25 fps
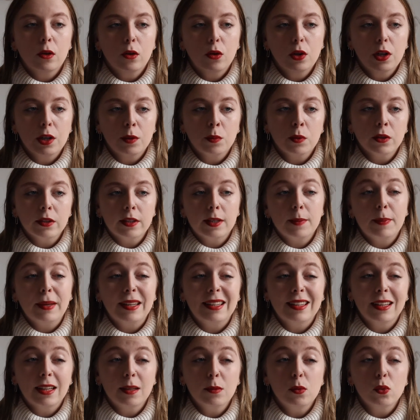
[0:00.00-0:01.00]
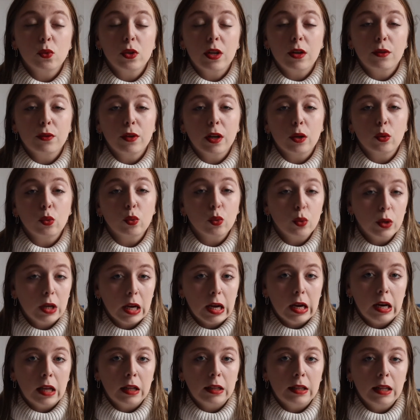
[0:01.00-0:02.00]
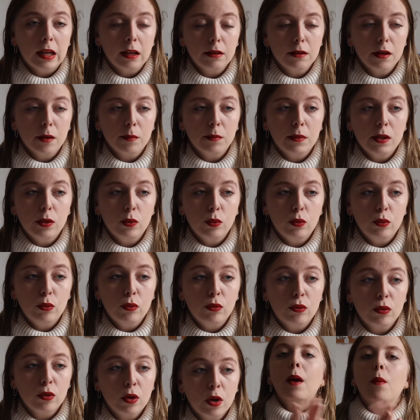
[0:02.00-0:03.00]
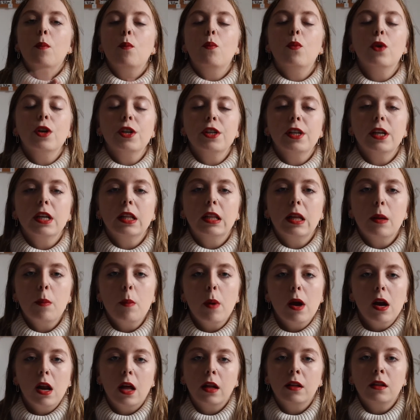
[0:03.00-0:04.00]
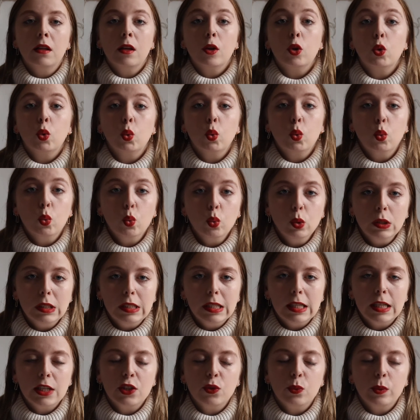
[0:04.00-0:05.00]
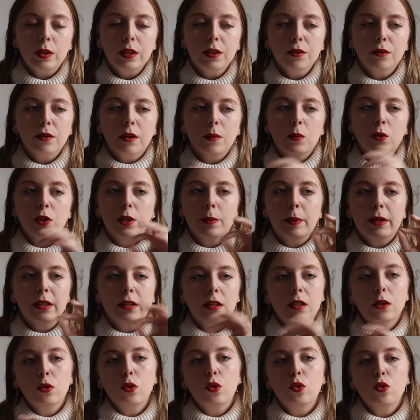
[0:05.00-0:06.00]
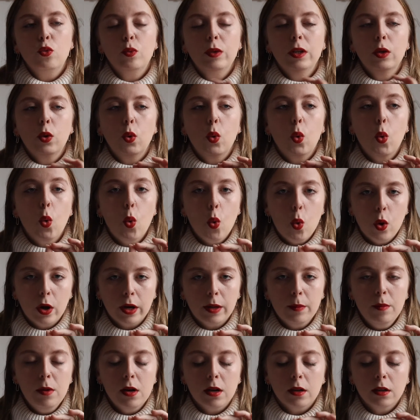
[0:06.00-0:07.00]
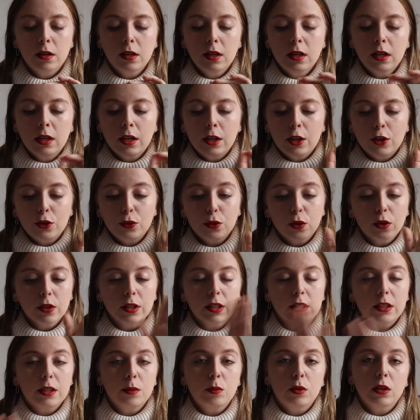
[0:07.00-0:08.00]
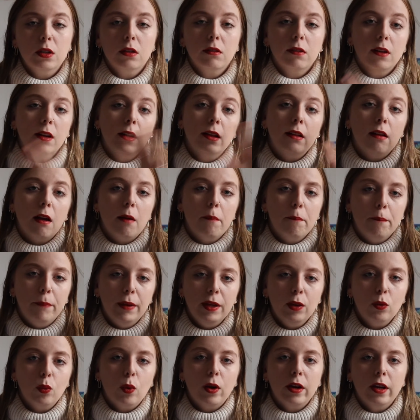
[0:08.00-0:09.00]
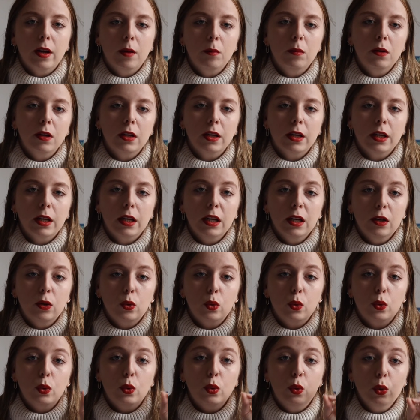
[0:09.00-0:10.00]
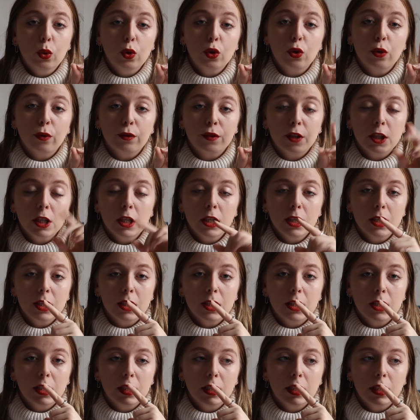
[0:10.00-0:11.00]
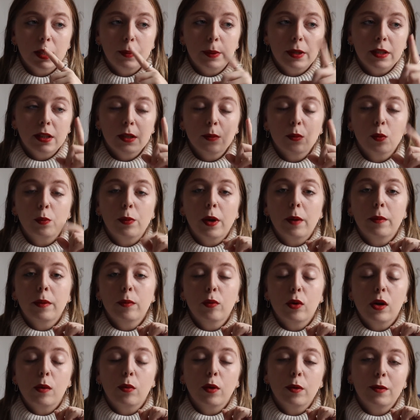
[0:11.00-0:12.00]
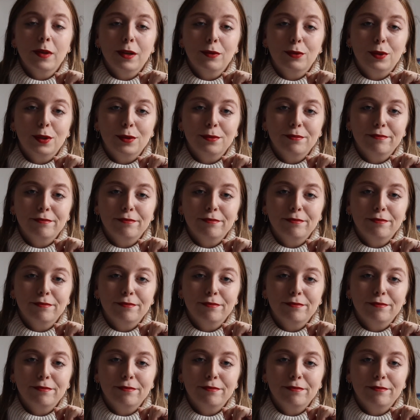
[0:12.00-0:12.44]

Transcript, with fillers: Honnêtement c'était pas terrible, on a fait un truc à la dernière minute. Moi j'ai été malade toute la nuit, vraiment j'ai passé une nuit horrible. Je suis rentrée chez moi dans un état pitoyable et le 2 janvier j'ai passé mon permis pour la première fois.